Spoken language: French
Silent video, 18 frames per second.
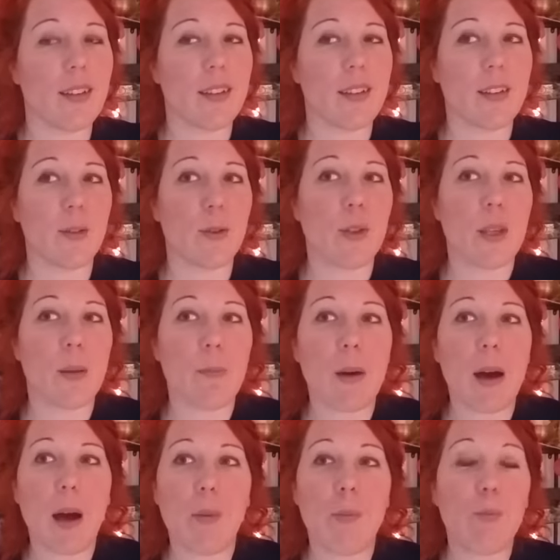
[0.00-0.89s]
Ce n'est
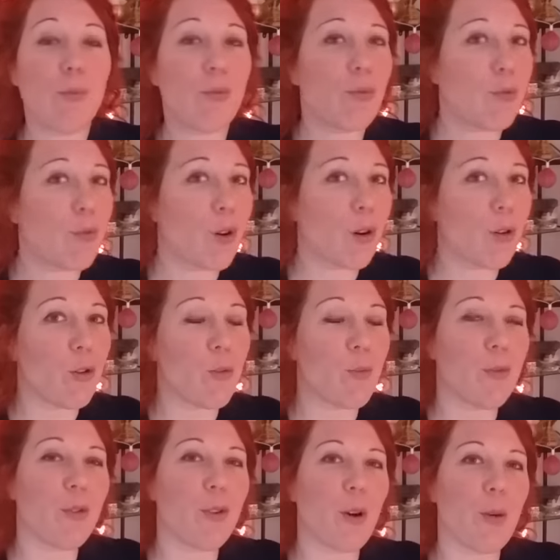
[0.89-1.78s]
pas pour
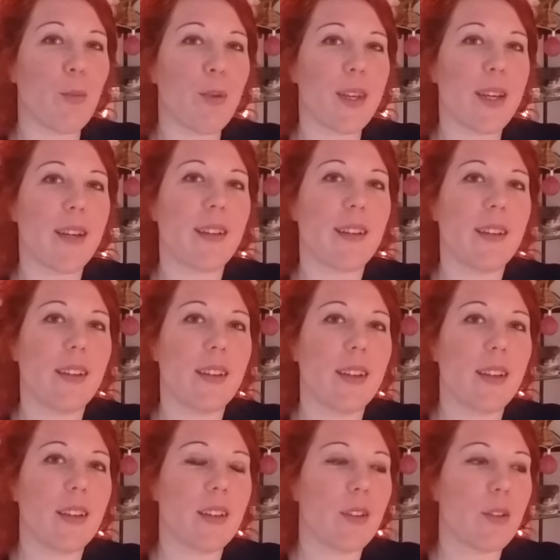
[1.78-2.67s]
le plus grand bien.
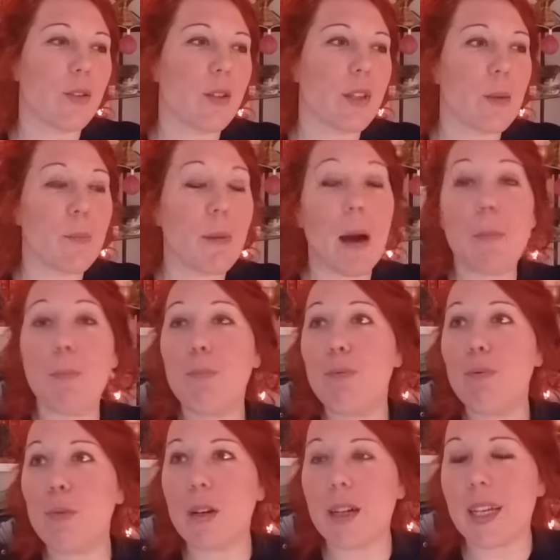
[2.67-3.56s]
Ce n'est pas
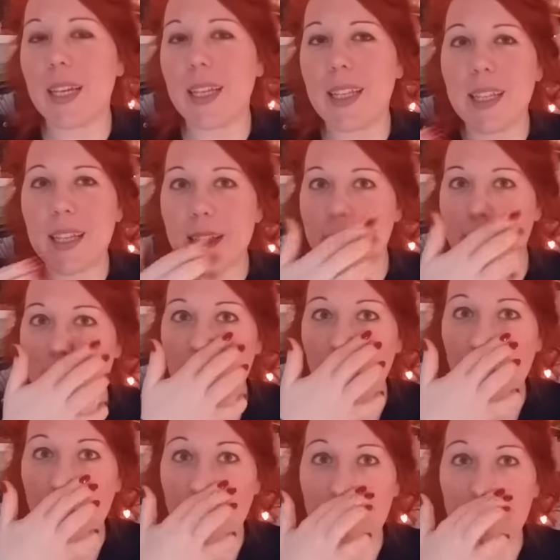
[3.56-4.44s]
pour aider les
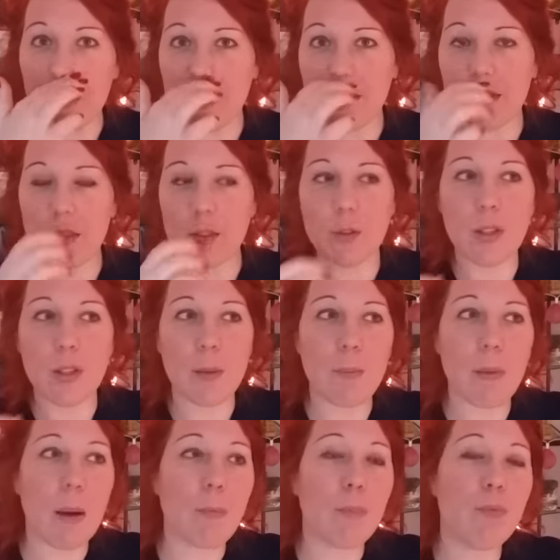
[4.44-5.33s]
gens. Ce n'est
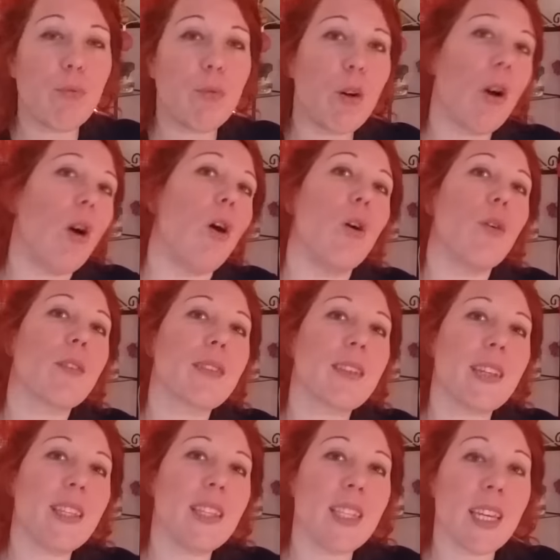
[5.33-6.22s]
pas pour
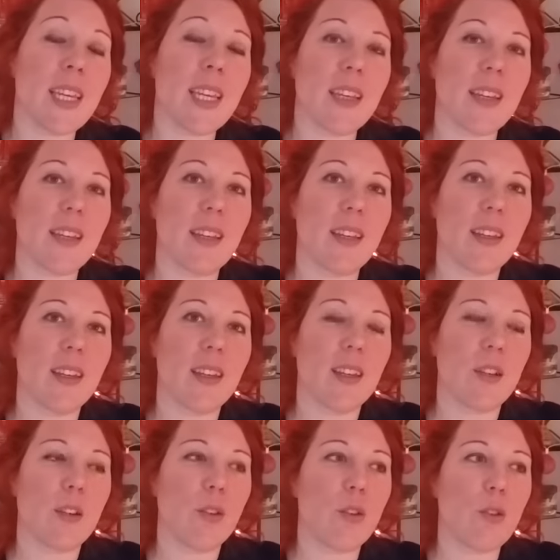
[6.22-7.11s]
enseigner
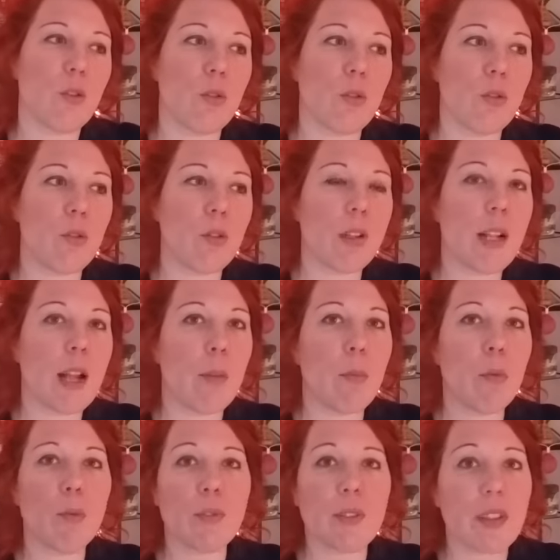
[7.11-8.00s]
de, la
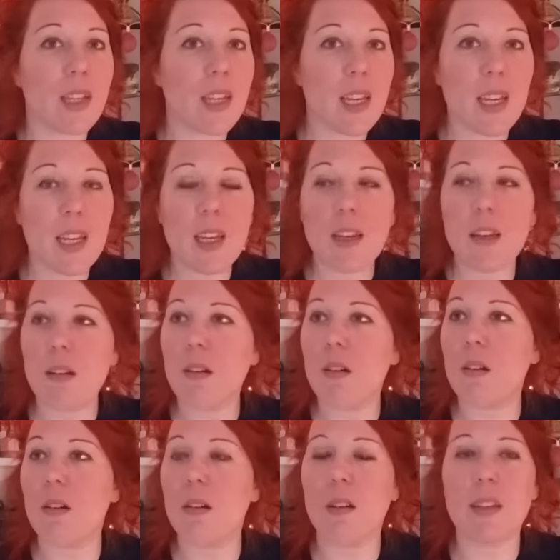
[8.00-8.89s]
bonté,
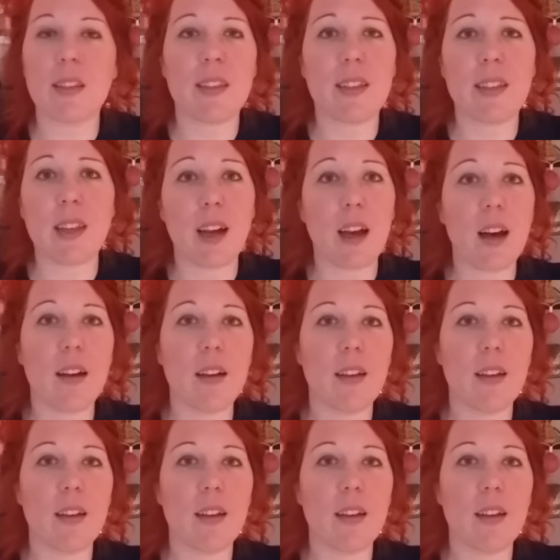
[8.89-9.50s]
euh, etc.